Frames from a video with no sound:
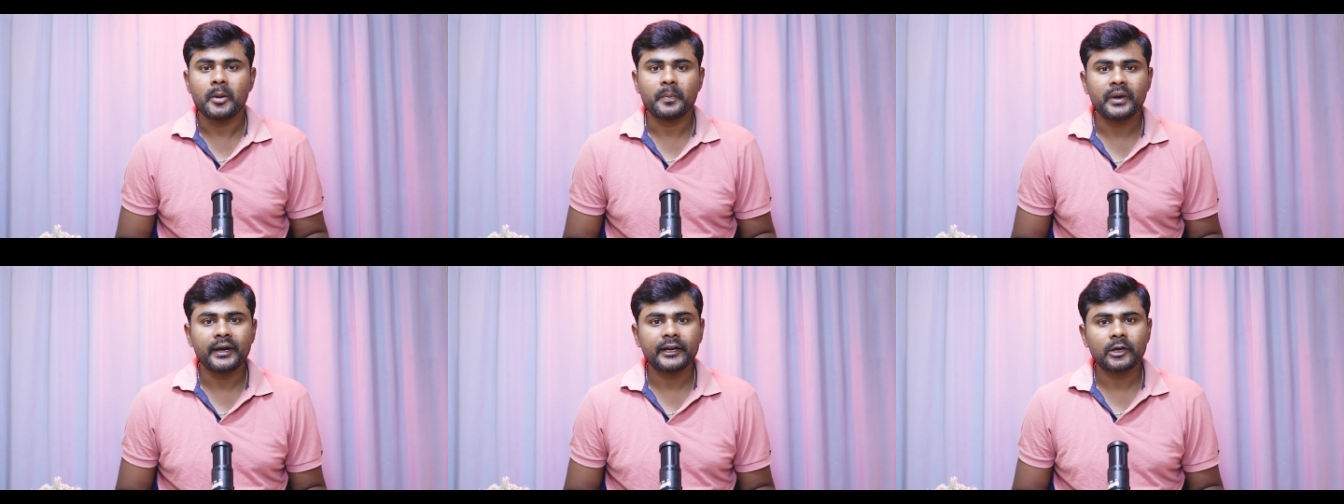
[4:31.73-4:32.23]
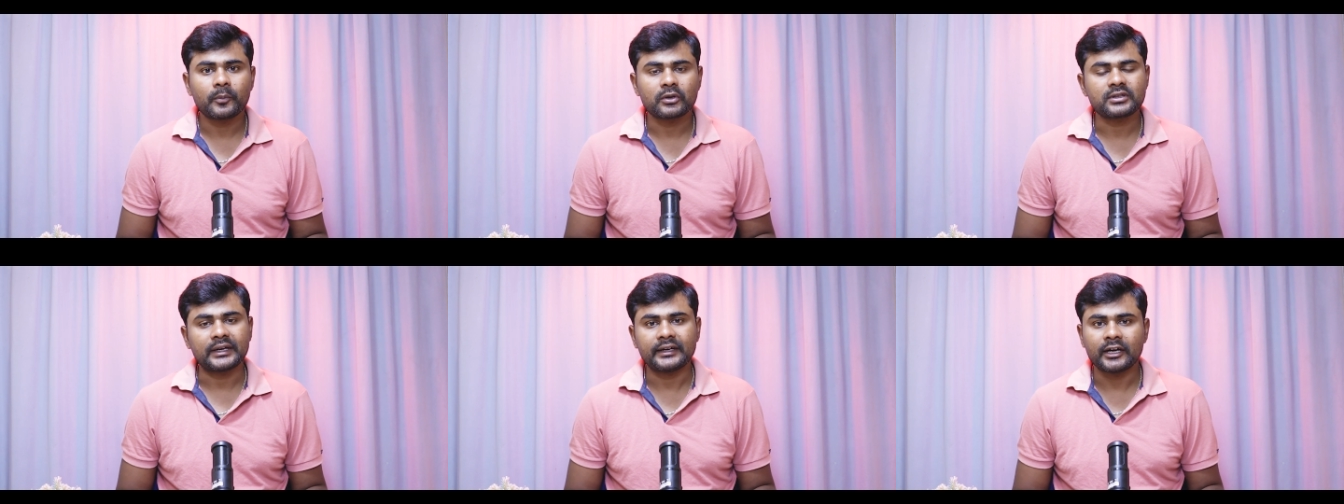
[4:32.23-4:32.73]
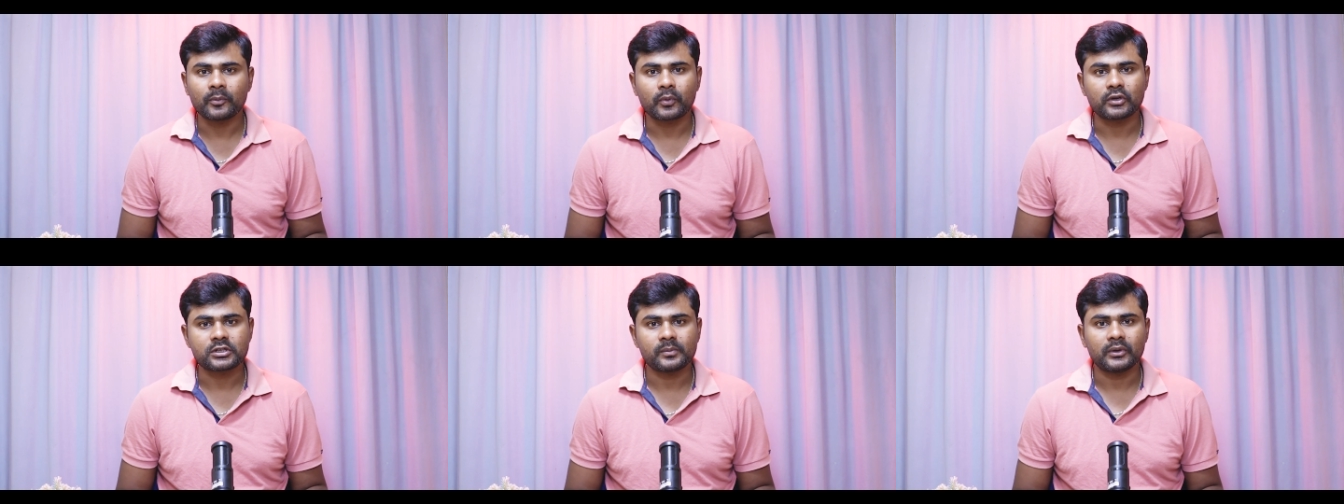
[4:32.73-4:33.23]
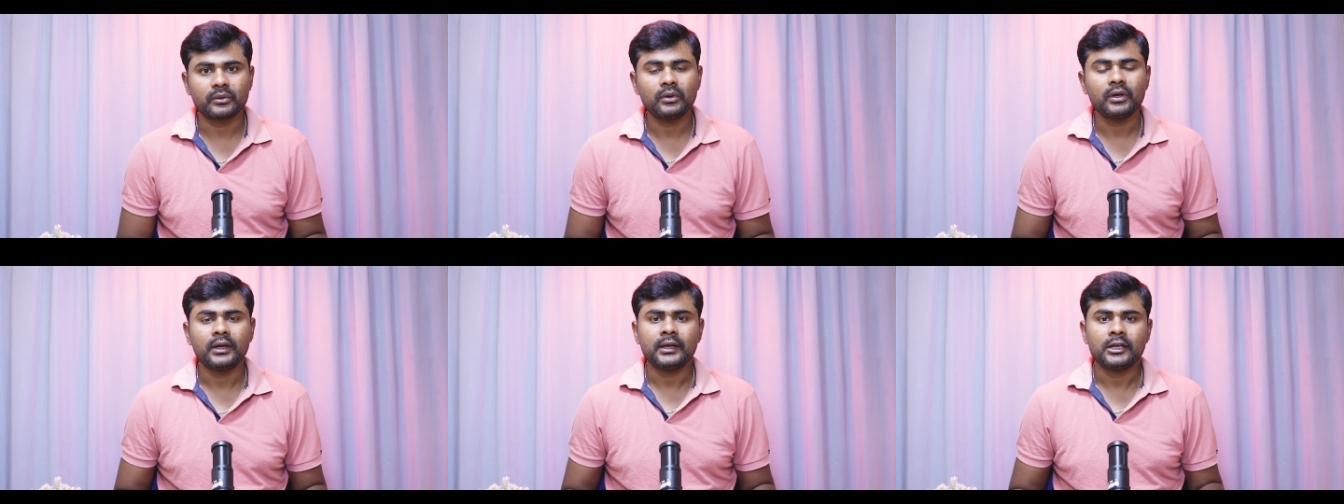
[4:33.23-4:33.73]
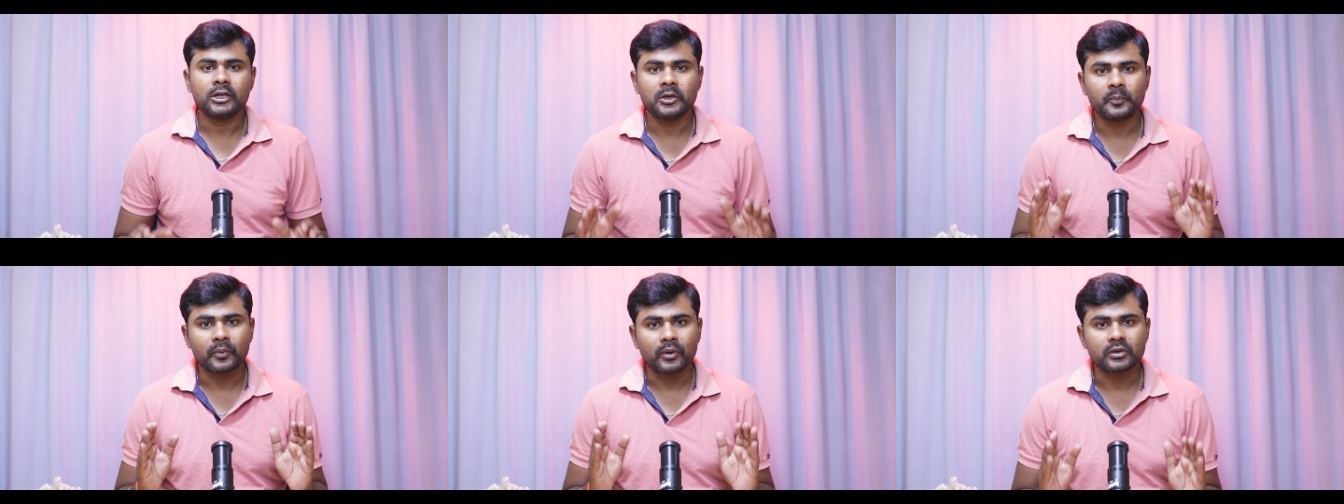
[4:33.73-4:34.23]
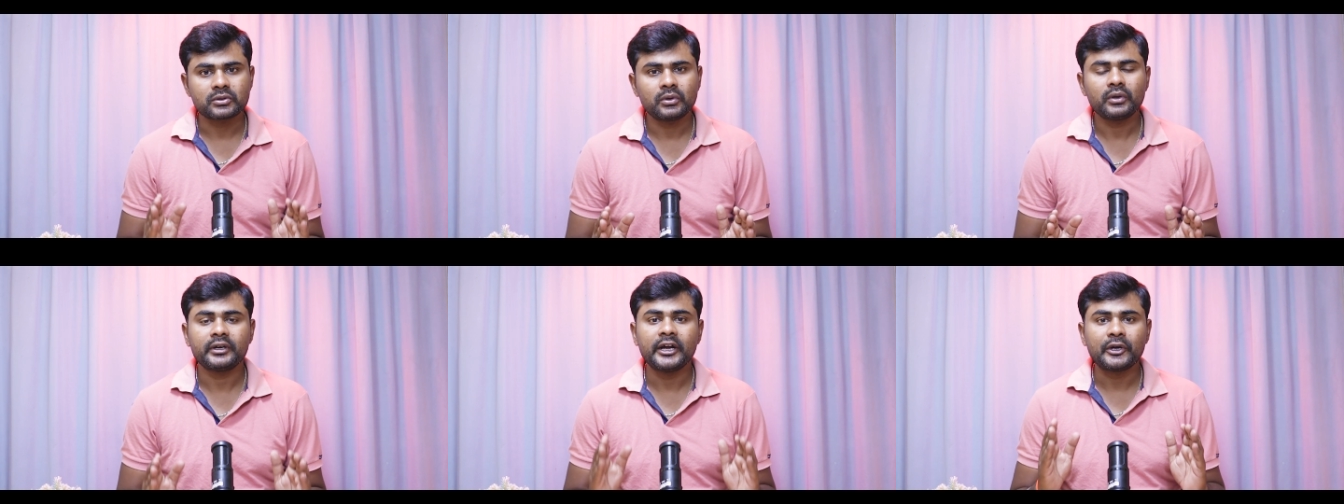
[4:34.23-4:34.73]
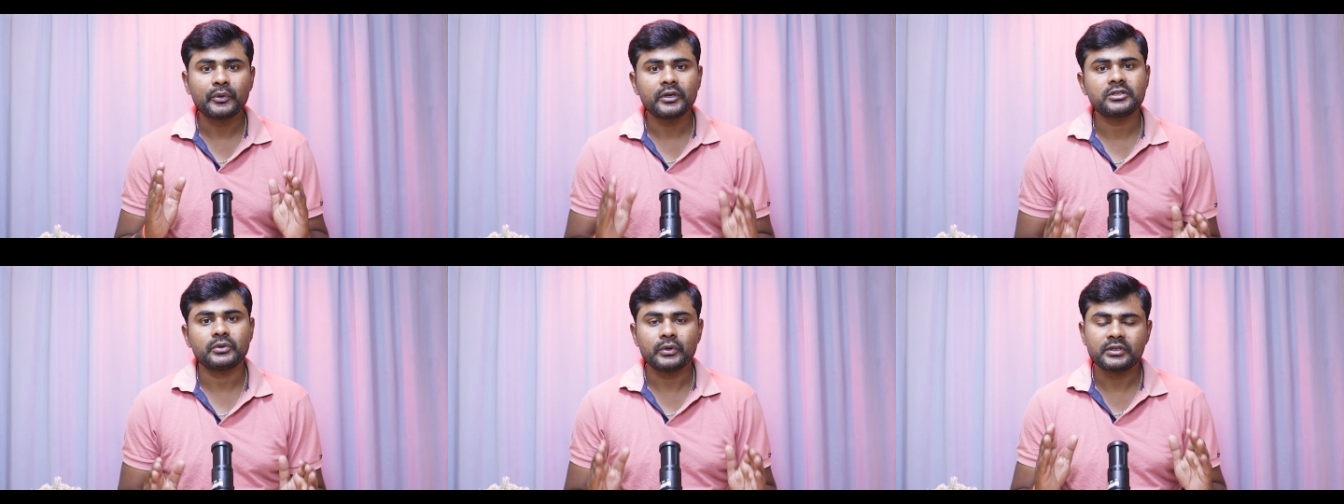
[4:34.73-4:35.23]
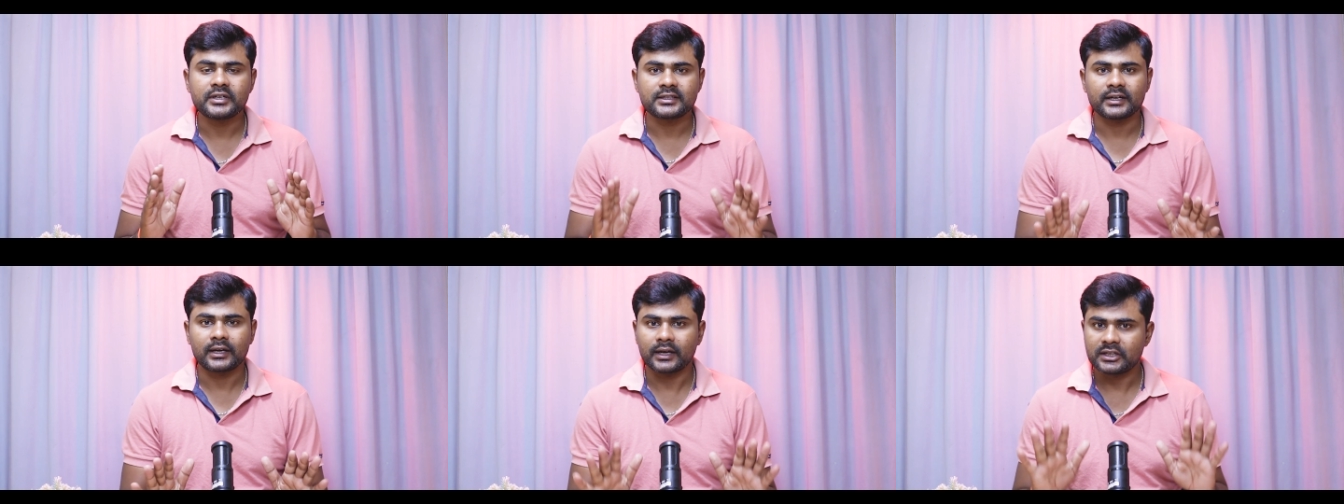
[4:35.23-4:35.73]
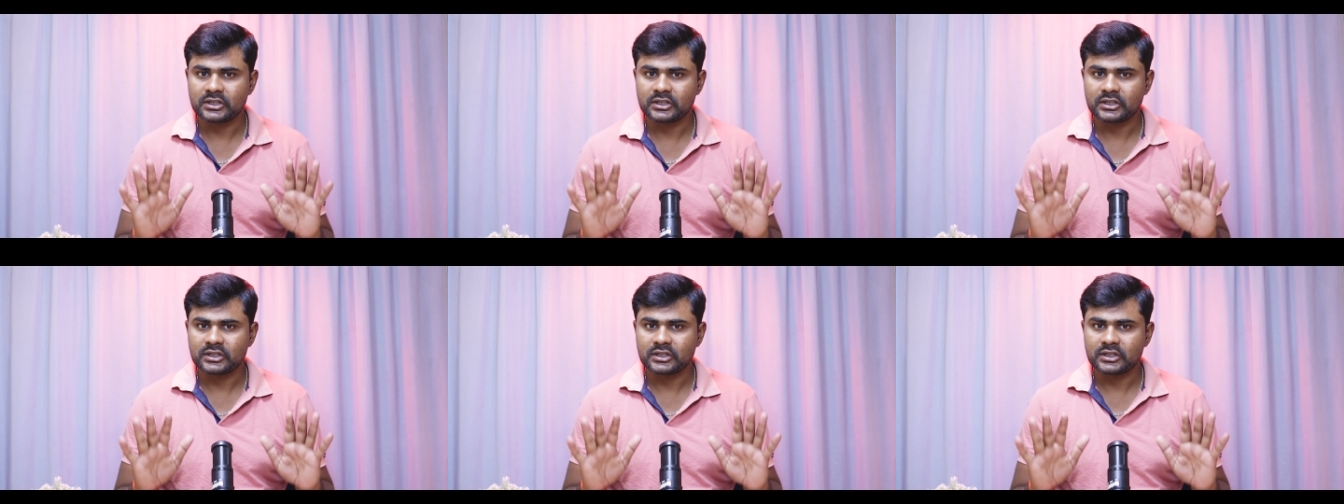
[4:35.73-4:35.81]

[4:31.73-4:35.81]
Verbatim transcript: మేటిక్ ప్రాసెస్ తట్టిన ప్రాసెస్ మీకు ఈ ప్రాసెసర్ డే టు డే యూజ్ చేస్తే కనుక